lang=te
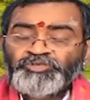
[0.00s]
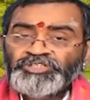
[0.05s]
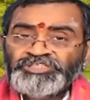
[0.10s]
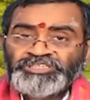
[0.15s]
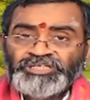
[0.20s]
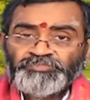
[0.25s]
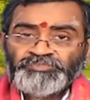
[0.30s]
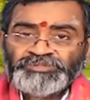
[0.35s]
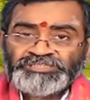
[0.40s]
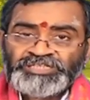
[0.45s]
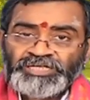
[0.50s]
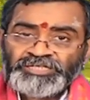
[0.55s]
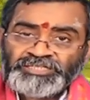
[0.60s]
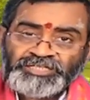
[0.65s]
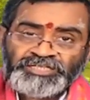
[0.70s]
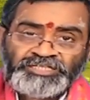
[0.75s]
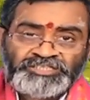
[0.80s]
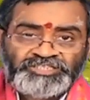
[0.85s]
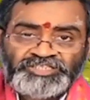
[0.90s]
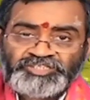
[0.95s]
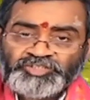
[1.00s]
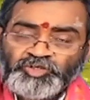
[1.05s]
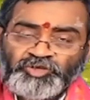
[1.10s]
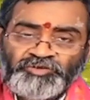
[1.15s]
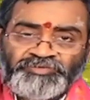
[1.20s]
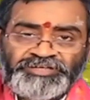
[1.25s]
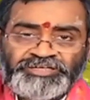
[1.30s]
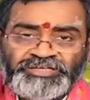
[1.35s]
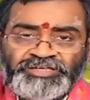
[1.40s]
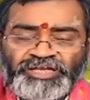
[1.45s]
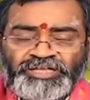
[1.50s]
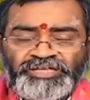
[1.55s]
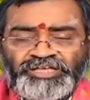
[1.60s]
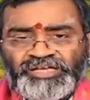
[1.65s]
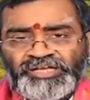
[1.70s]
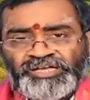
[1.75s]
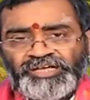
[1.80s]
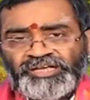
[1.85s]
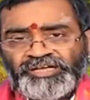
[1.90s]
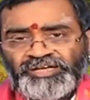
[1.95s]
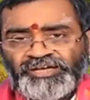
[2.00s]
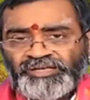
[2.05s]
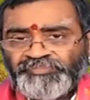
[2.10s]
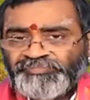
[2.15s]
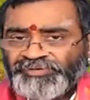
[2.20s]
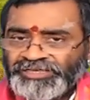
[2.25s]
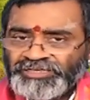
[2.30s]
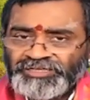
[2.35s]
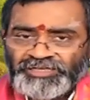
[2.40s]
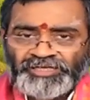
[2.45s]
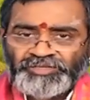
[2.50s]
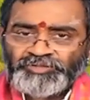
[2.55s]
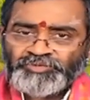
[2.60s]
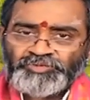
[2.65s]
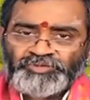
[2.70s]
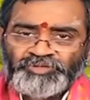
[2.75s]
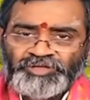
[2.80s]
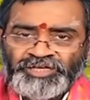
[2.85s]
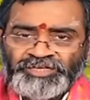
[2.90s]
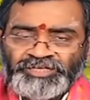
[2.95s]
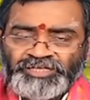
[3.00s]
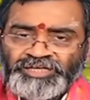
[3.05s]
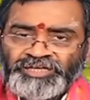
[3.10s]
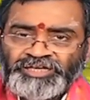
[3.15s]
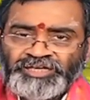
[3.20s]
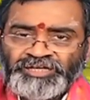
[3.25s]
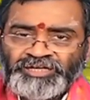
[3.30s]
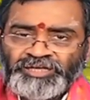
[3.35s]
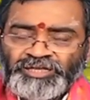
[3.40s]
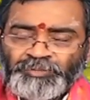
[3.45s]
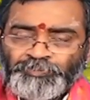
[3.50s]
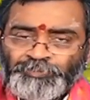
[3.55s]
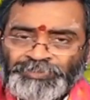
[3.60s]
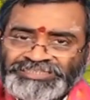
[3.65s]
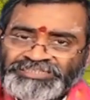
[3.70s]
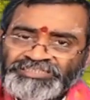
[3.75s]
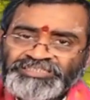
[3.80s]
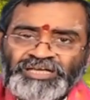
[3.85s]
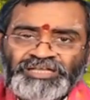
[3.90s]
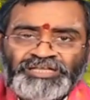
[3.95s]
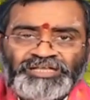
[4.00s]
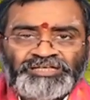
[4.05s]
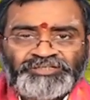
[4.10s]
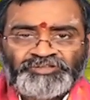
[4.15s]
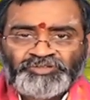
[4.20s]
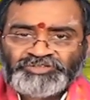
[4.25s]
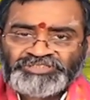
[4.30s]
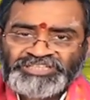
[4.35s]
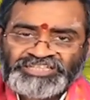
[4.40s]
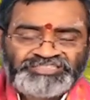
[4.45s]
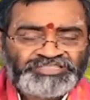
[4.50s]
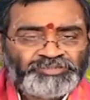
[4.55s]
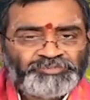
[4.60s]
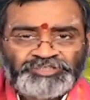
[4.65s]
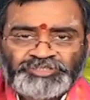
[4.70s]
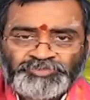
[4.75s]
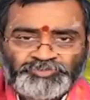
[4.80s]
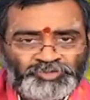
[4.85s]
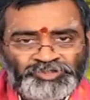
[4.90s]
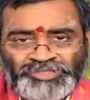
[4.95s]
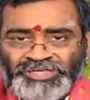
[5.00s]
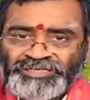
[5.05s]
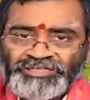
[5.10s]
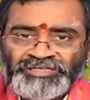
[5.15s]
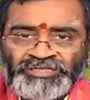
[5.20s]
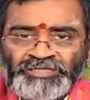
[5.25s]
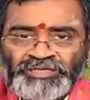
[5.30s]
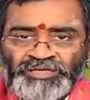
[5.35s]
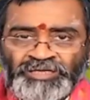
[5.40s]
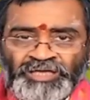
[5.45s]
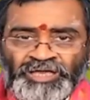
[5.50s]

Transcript: జీవుడు జన్మ సార్థకం చేసుకోవాలంటే అనేక రకాల మార్గాలు అనేక రకాల పదజాలాలతో శాస్త్రములు చెప్తున్నాయి